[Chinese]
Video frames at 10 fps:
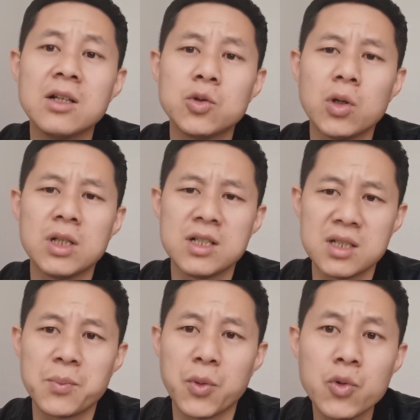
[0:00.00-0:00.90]
更多人
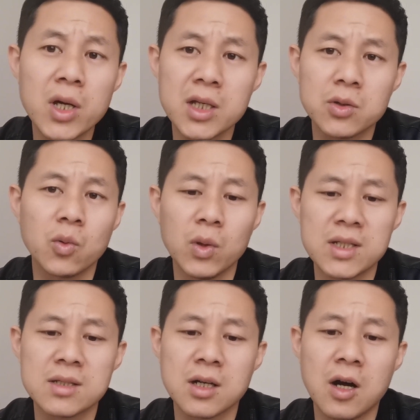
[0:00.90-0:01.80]
是不愿意独立
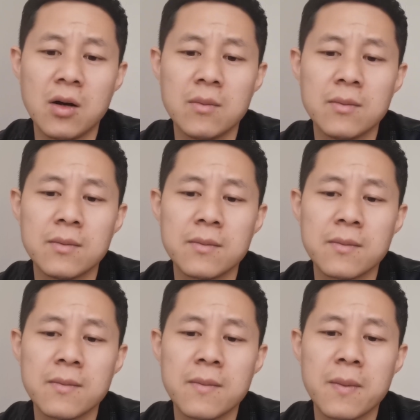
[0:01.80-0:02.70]
思考，
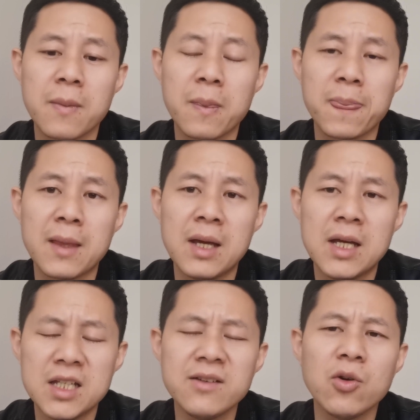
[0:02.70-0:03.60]

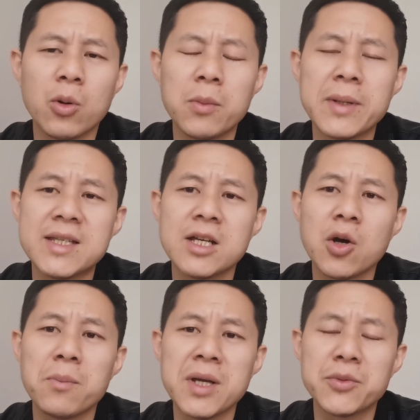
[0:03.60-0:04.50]
因为我们每天
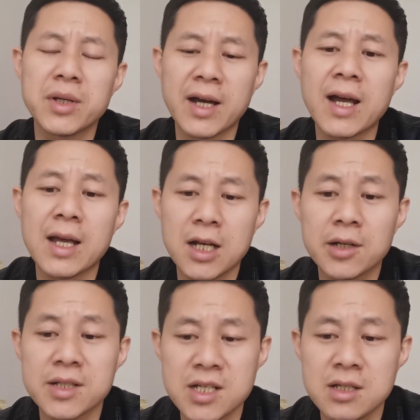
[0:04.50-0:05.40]
要面对海
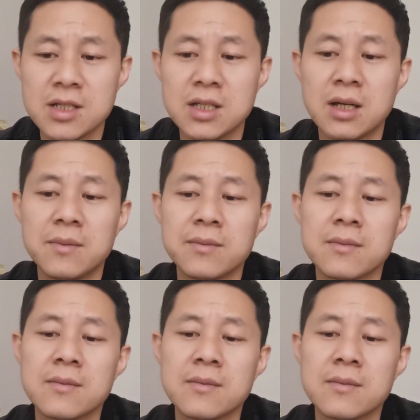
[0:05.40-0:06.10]
量的信息。